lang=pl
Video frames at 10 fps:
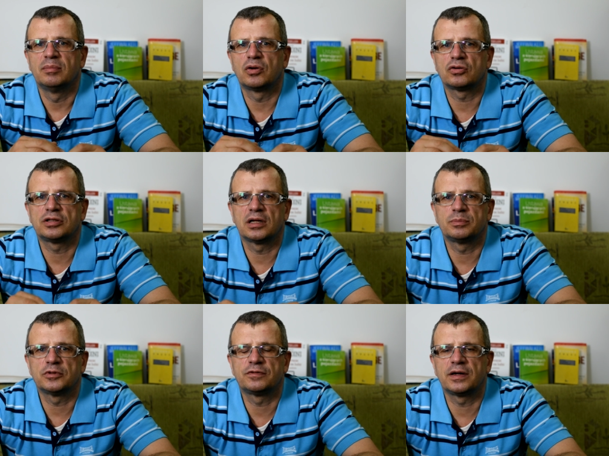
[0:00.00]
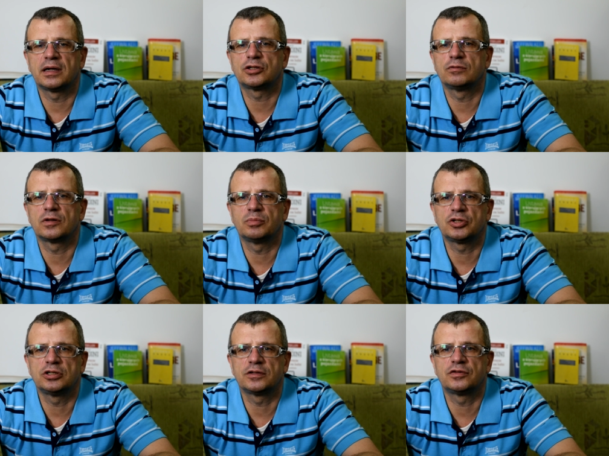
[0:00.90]
mroczna atmosfera, człowiek
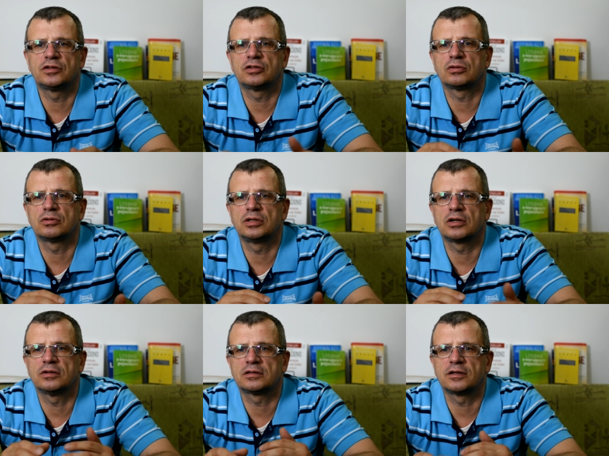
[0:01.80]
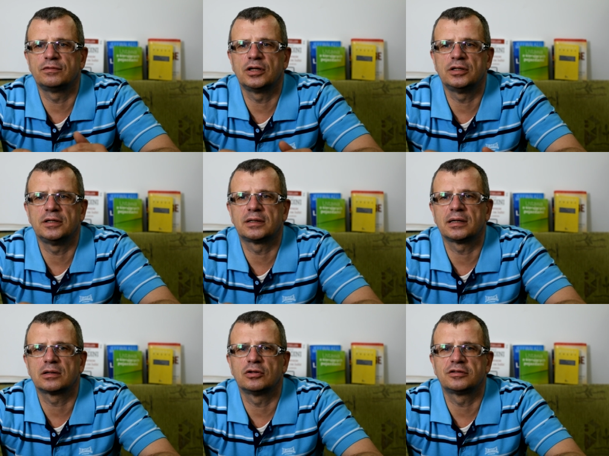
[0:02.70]
myśli, że wszyscy są do niego nastawieni
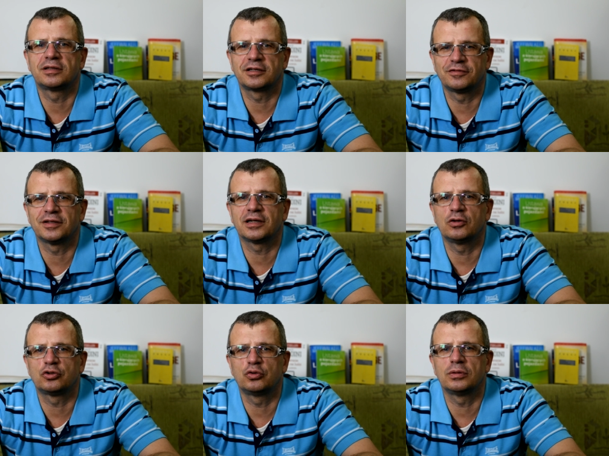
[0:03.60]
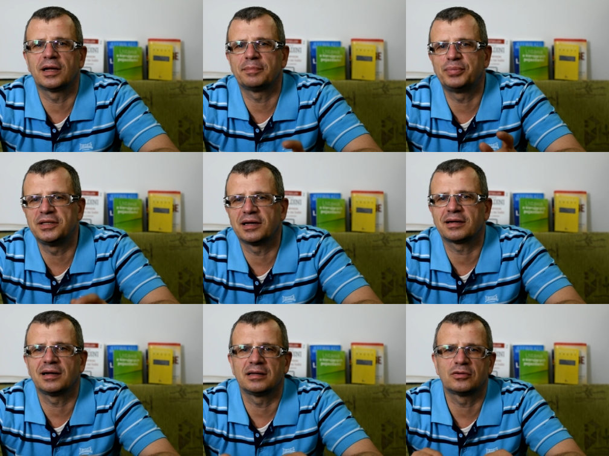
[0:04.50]
tak jak do tak zwanego żula,
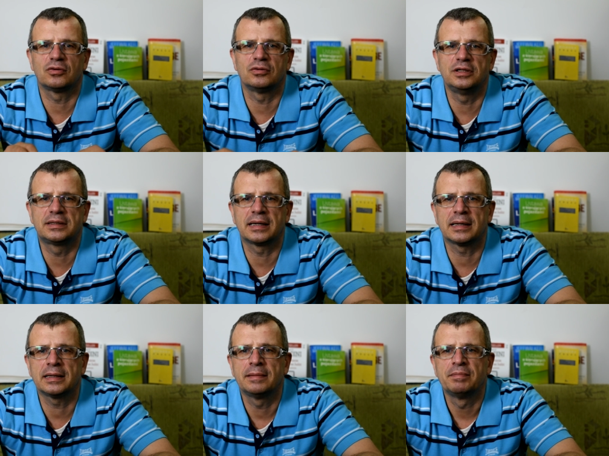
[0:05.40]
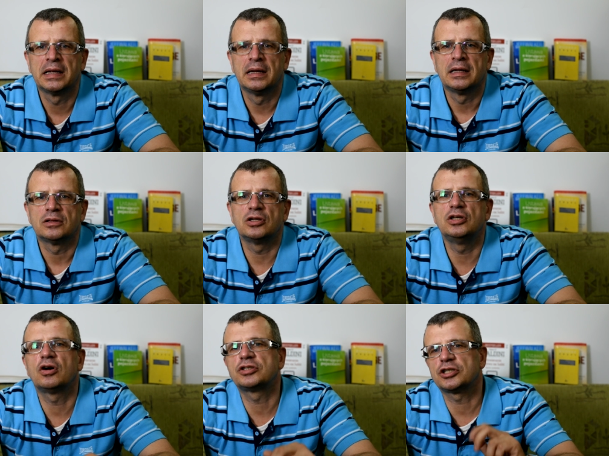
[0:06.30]
pijaka, alkoholika, no
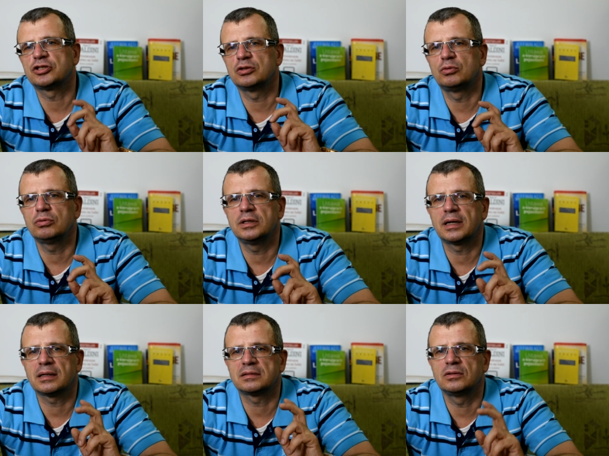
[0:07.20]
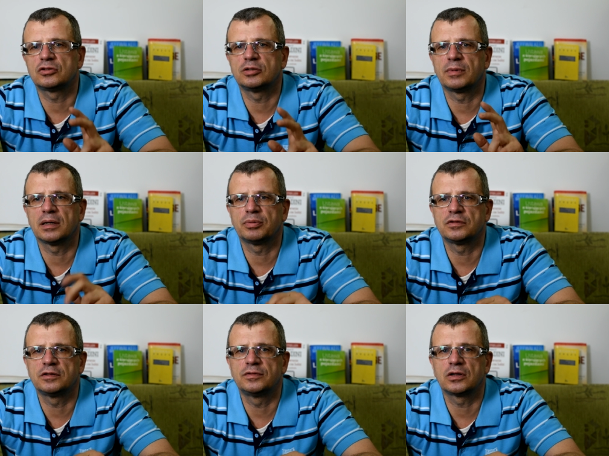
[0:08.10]
i chociaż drugi raz nie otrzymałem
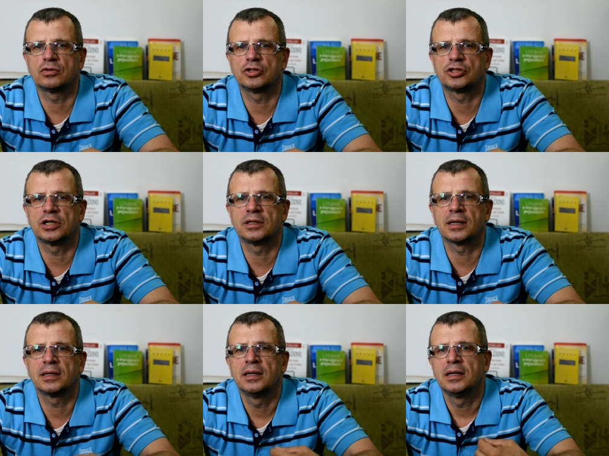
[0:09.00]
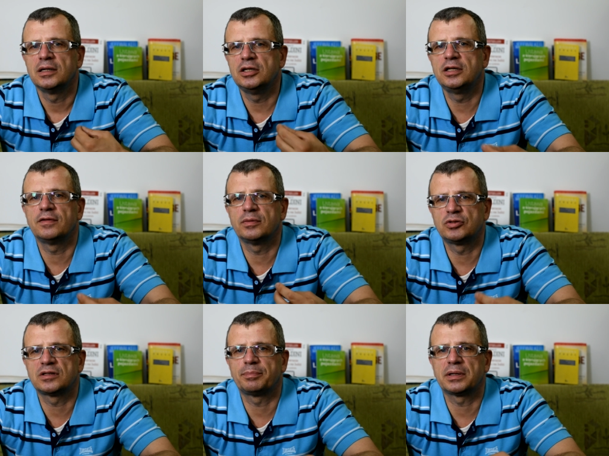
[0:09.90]
pozytywnego orzeczenia i nie wiem,
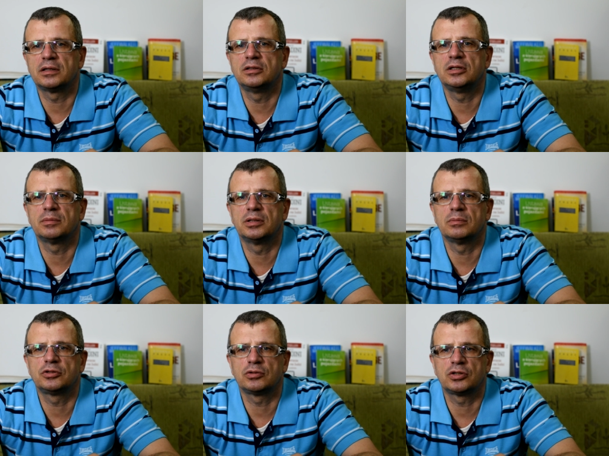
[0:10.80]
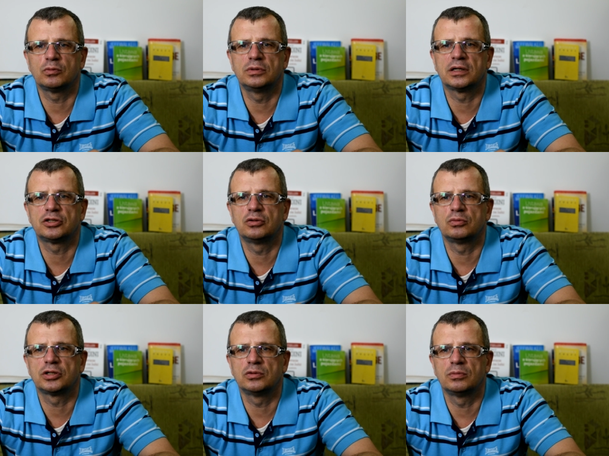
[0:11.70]
czy za parę dni nie będę musiał się udać
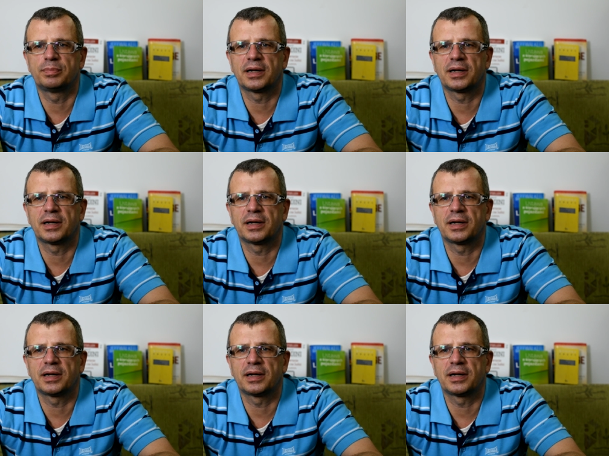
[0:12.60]
do Urzędu